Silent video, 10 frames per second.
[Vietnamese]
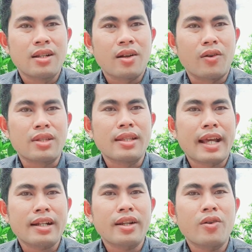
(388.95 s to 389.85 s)
Còn tin
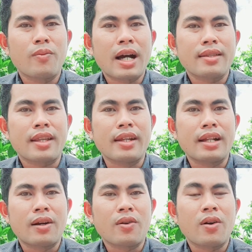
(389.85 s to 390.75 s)
nhắn nếu cô bác anh chị
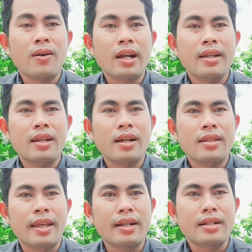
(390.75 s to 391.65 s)
nào có cái
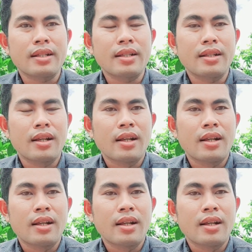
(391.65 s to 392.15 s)
chuyện